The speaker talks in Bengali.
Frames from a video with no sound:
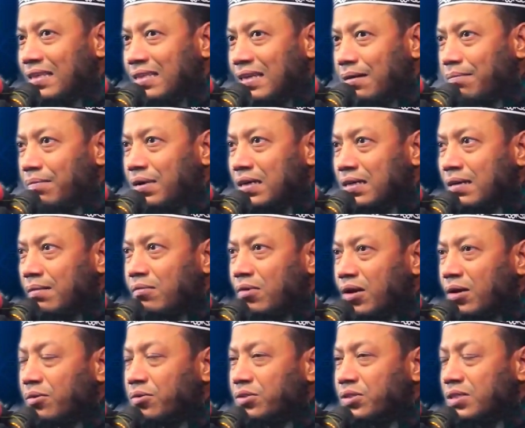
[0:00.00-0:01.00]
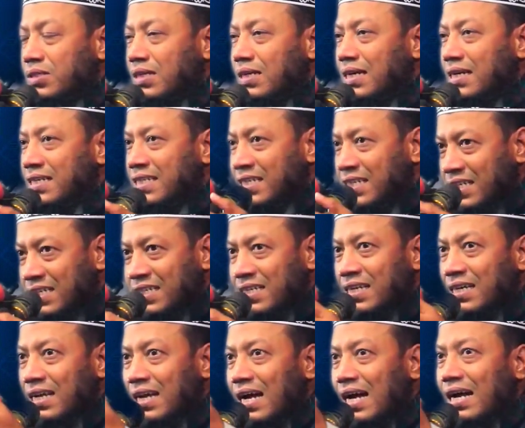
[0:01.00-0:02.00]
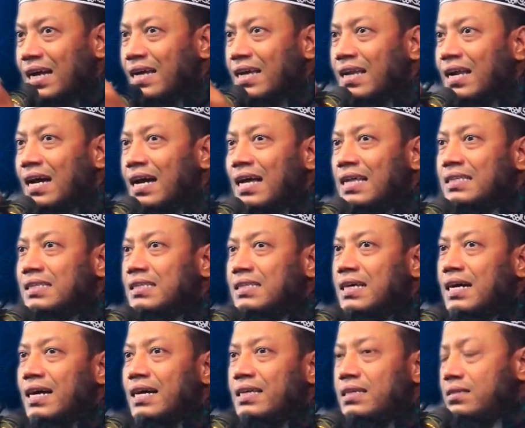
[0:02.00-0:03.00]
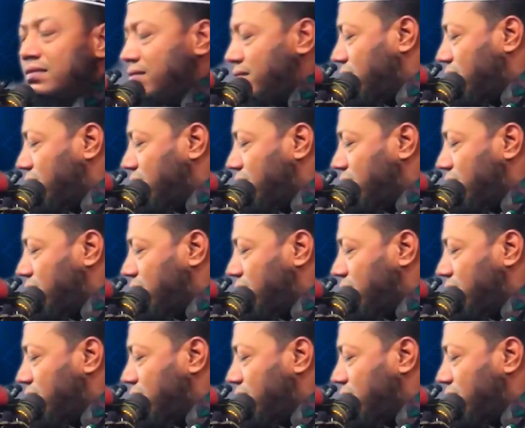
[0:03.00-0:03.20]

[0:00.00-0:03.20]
আয়াত নাম্বারটা মনে হচ্ছে না শেষের আগের আয়াতটায়